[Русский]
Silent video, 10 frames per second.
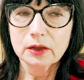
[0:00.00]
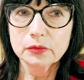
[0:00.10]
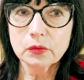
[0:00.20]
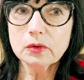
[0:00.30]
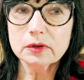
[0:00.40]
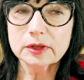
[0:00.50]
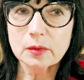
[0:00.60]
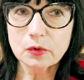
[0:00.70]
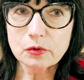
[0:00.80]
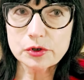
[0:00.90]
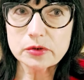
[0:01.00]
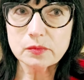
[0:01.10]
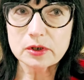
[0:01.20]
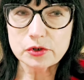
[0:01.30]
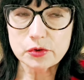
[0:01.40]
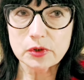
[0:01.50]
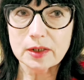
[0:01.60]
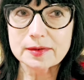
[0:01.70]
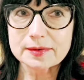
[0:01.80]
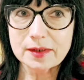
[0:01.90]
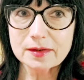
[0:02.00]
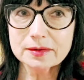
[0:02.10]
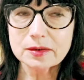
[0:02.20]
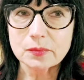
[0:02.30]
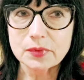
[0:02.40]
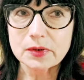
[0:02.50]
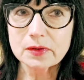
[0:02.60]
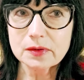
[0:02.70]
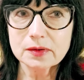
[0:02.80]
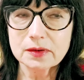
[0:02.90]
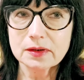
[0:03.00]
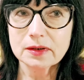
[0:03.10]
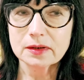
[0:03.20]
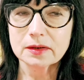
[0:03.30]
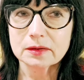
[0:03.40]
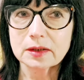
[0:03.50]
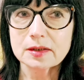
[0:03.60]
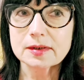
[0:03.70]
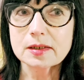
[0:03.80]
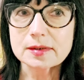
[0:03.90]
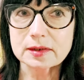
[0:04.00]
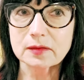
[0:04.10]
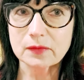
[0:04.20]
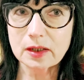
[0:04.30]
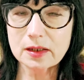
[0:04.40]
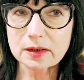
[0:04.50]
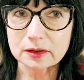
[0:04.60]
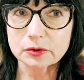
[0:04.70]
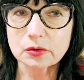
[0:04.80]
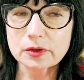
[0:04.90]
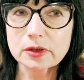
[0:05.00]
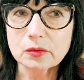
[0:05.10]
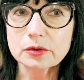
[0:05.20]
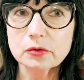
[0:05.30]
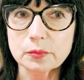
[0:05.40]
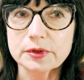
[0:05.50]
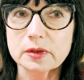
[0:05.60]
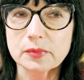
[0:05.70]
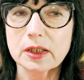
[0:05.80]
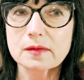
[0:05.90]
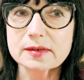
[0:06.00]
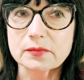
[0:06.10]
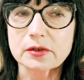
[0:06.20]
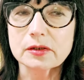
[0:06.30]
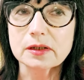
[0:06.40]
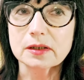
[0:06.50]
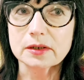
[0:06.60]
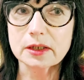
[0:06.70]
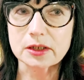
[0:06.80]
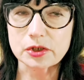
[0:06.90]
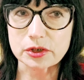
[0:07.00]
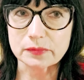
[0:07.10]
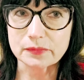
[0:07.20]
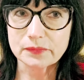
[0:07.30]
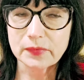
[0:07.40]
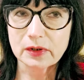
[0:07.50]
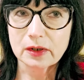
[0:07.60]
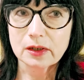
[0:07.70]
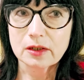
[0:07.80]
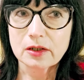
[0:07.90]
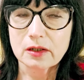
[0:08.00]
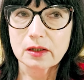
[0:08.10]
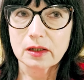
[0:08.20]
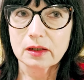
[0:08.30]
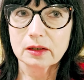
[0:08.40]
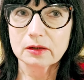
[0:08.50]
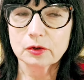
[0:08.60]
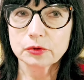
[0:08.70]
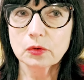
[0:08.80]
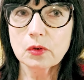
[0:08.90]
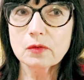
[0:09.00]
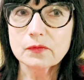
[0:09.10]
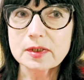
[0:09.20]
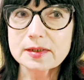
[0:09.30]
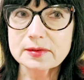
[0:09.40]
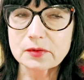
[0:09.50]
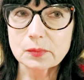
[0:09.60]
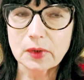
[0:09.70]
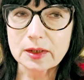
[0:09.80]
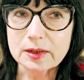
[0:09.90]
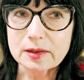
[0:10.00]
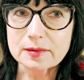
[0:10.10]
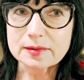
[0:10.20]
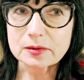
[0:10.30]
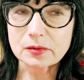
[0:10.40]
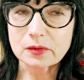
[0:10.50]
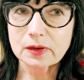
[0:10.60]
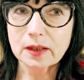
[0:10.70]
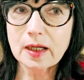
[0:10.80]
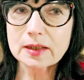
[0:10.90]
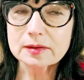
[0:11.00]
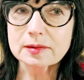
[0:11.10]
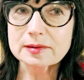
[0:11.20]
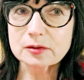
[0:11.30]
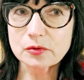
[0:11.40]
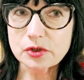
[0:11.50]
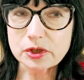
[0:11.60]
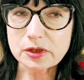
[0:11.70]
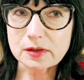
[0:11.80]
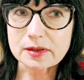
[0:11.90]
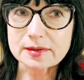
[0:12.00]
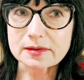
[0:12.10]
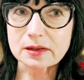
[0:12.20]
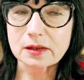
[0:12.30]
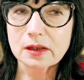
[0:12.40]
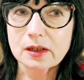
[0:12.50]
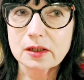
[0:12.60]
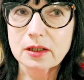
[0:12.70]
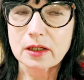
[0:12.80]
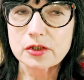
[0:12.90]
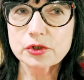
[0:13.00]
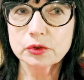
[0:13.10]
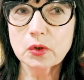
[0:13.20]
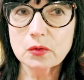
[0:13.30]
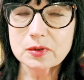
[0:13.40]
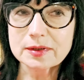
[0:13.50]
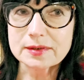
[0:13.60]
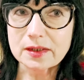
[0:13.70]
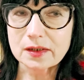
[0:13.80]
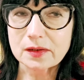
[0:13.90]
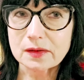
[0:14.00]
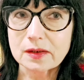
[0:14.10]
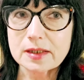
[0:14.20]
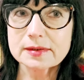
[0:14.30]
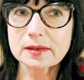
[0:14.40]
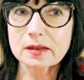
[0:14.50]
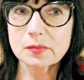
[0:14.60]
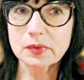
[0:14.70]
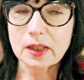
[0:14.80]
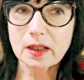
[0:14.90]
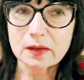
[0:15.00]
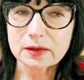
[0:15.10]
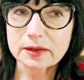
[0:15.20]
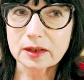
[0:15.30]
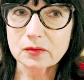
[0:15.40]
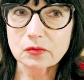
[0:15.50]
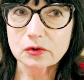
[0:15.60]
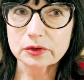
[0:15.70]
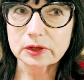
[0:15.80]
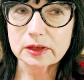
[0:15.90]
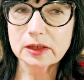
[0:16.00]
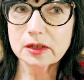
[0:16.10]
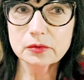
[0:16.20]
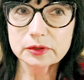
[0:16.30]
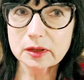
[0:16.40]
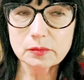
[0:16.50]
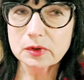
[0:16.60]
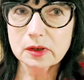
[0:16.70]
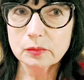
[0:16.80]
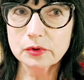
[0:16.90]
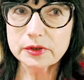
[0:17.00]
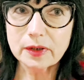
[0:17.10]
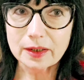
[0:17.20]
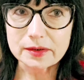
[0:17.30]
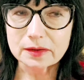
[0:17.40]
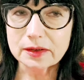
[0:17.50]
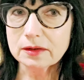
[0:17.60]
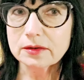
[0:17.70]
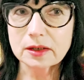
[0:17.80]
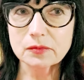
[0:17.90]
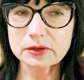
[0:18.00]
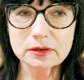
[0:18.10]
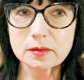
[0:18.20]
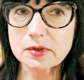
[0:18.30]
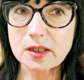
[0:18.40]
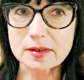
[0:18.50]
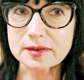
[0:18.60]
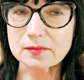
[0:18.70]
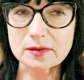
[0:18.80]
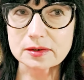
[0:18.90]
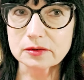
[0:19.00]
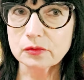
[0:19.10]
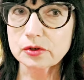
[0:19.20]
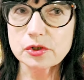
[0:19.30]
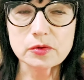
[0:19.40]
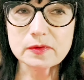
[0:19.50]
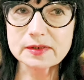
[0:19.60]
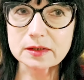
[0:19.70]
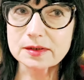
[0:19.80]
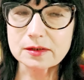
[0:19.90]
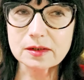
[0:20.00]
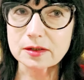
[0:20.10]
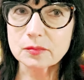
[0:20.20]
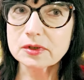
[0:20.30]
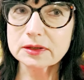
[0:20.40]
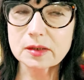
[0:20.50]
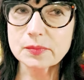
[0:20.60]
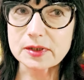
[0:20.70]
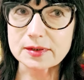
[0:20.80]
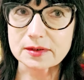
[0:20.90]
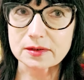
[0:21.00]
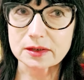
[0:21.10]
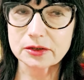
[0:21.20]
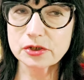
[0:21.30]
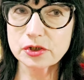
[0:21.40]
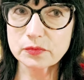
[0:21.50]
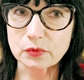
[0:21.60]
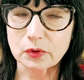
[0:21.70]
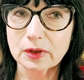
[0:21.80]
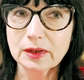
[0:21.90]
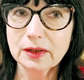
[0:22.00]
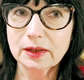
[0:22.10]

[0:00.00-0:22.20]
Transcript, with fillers: Но там очень большой акцент был на те слова, которые он употреблял в своей речи. Э, кто вызвал полицию, как это случилось, э, а что он делал, оскорблял ли кого-то, или он там буянил, или на кого-то набрасывался. Но ничего в статье не было написано, ничего.